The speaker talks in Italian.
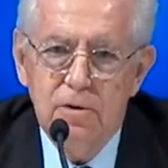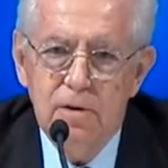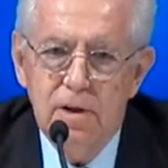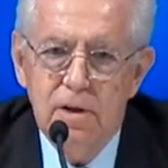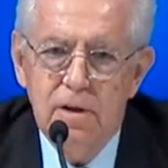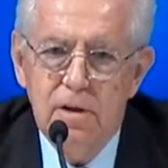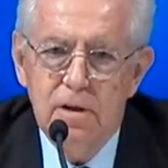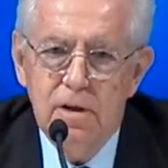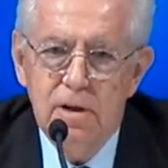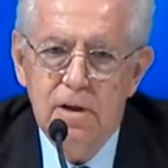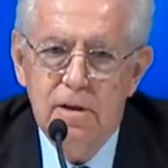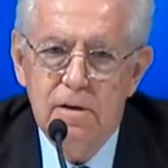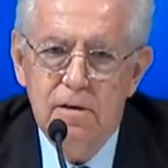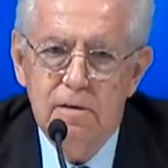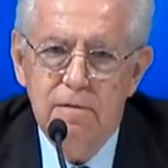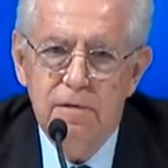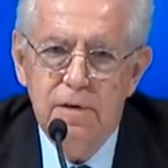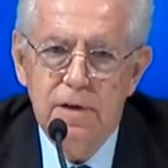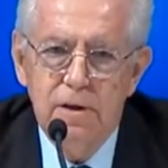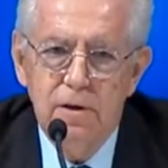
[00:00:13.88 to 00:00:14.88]
il
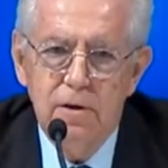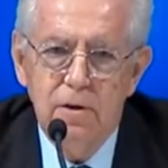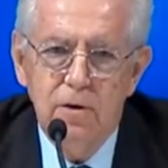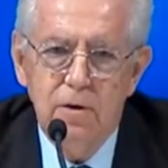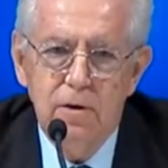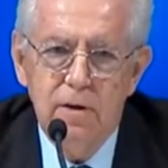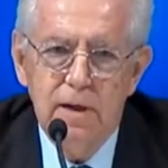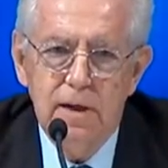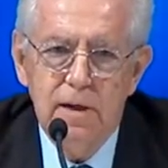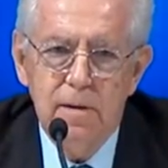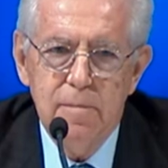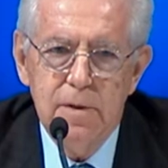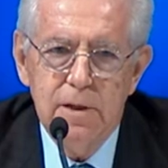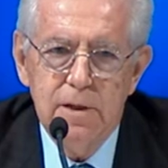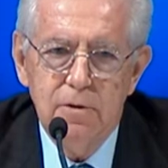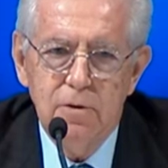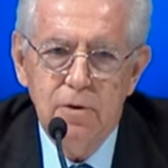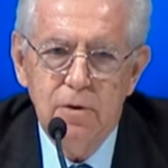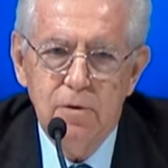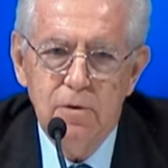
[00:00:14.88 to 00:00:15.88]

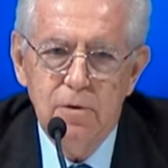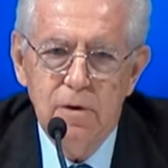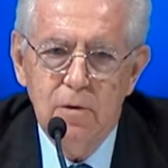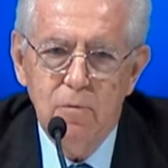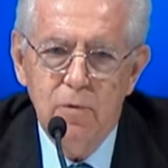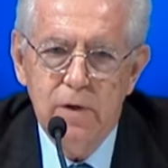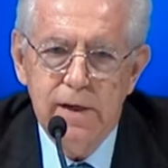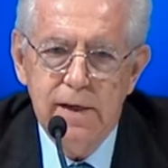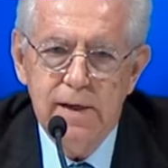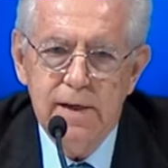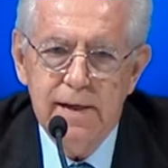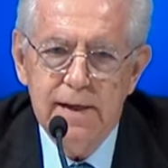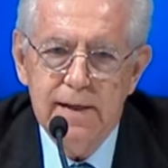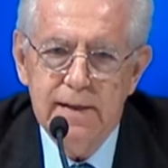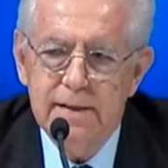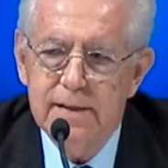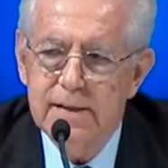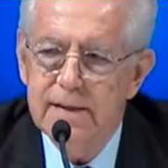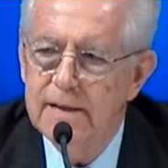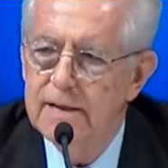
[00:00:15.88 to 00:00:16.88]
videocollegamento con il
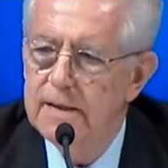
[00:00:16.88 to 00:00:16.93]
Quirinale.